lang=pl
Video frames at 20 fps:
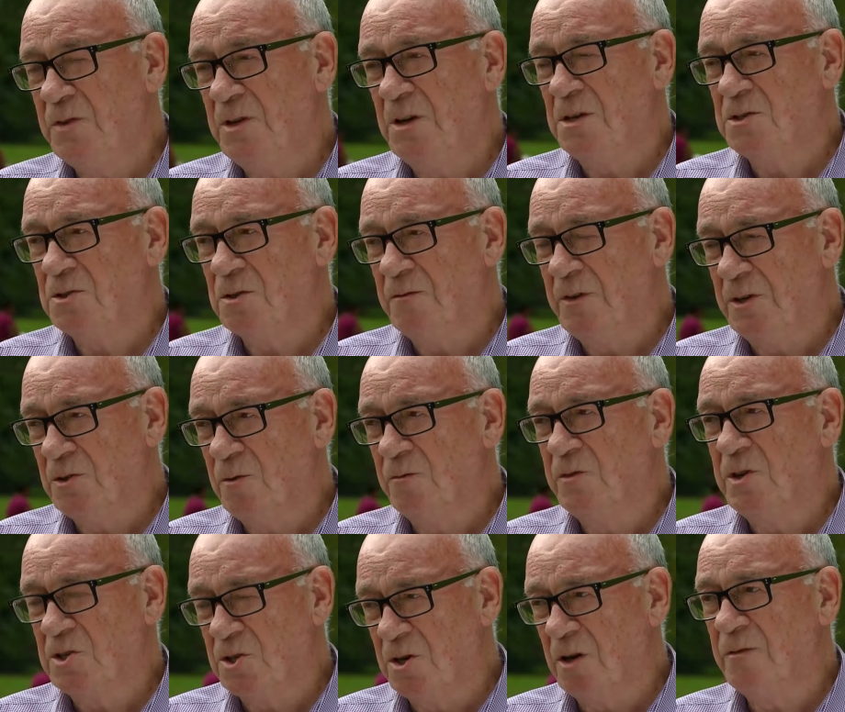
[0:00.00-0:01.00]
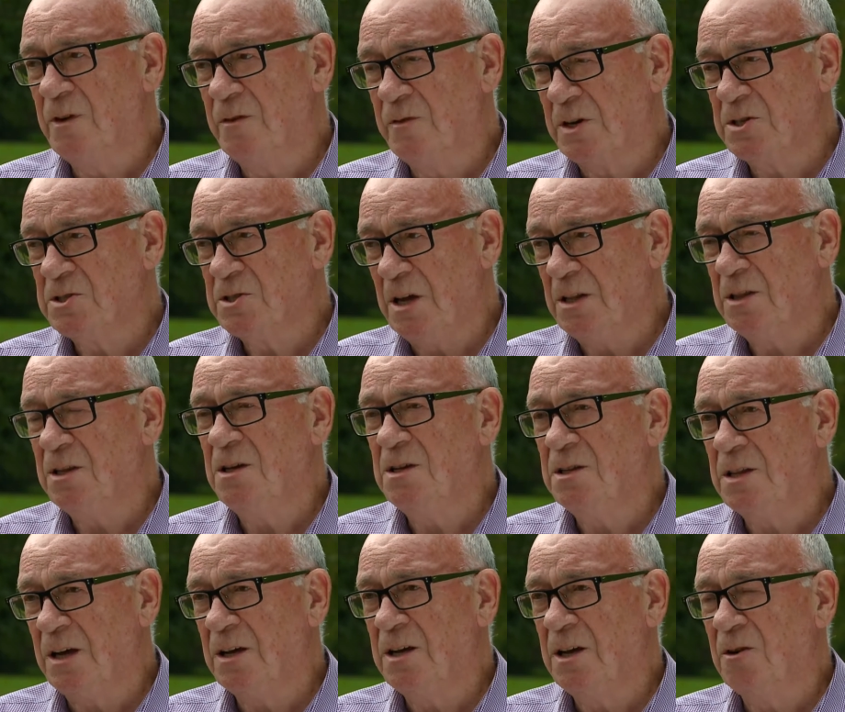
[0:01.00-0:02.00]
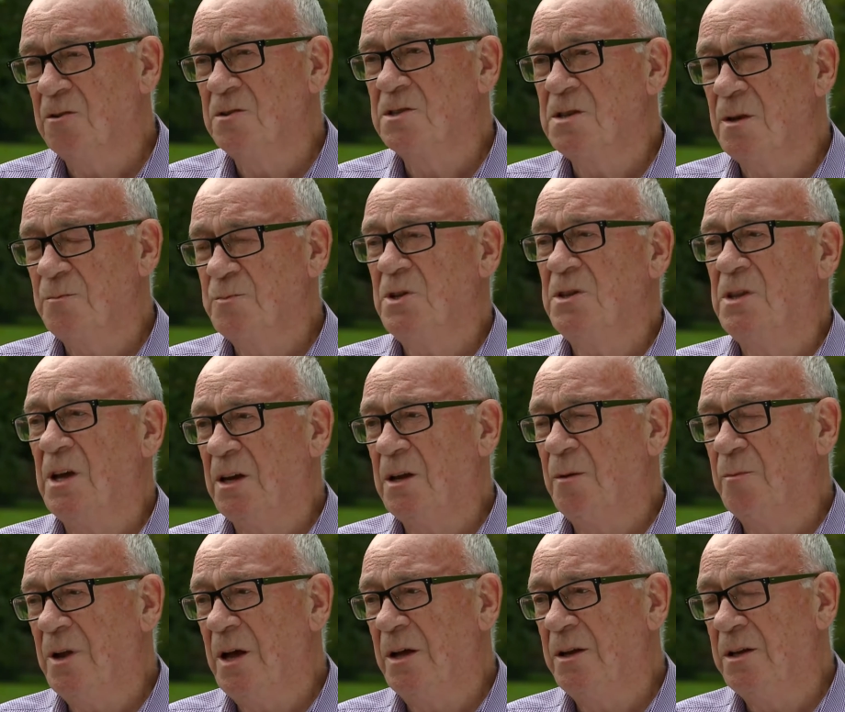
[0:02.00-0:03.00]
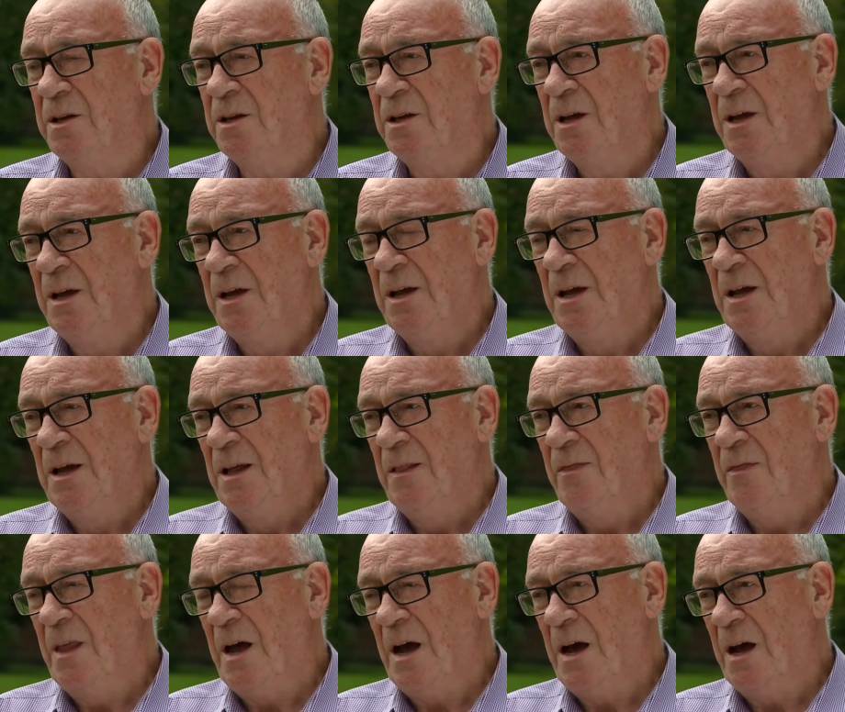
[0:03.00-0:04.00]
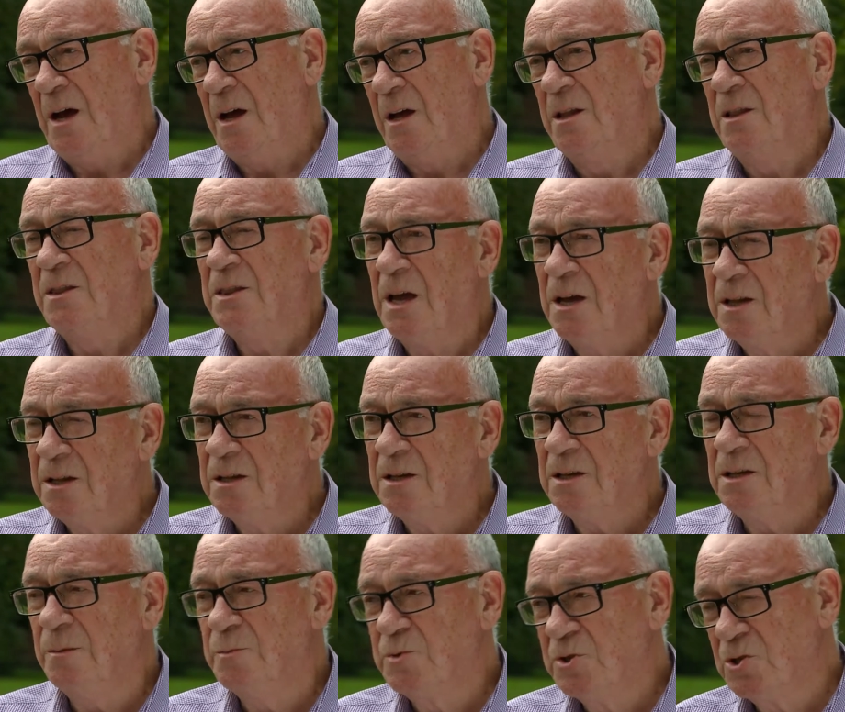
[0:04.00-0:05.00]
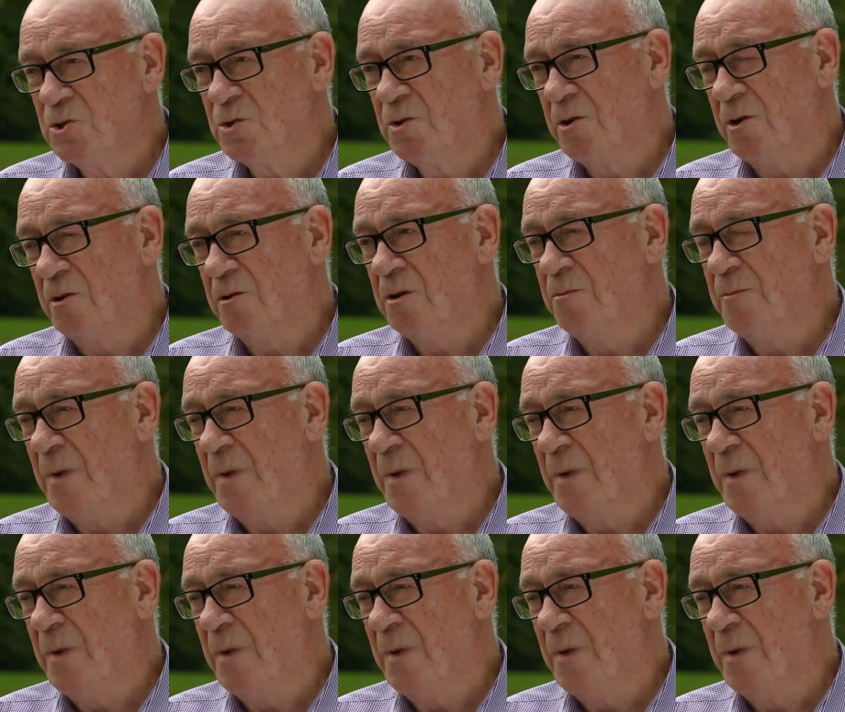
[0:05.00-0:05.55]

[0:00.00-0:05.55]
finansować również nowe warsztaty i takie koncepcje, takie plany na ten i przyszły rok